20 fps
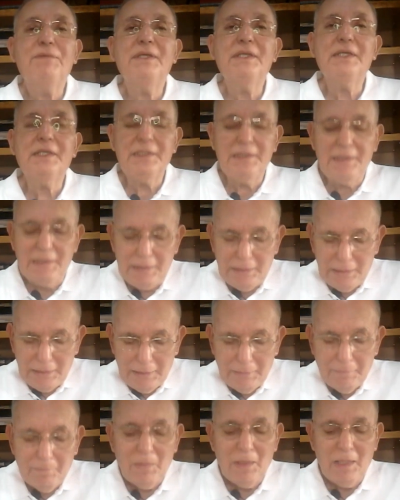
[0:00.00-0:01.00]
في
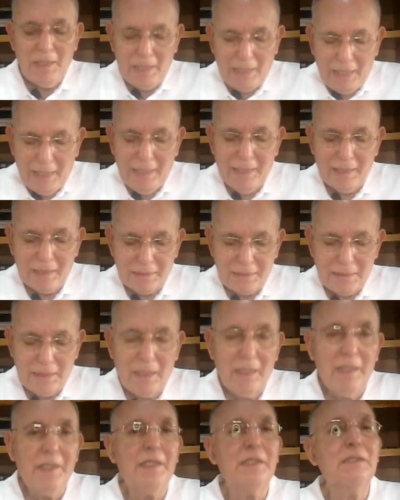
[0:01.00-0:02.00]
حين
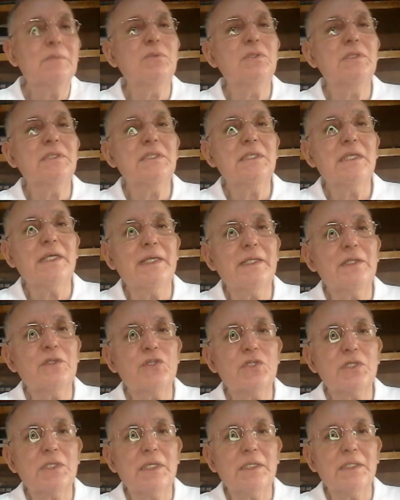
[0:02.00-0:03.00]
أحرز حزب الاتحاد
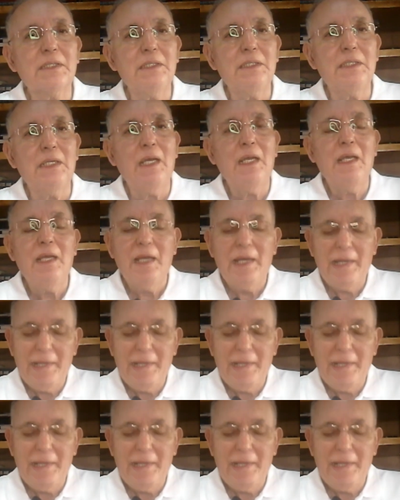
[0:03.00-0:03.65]
الاشتراكي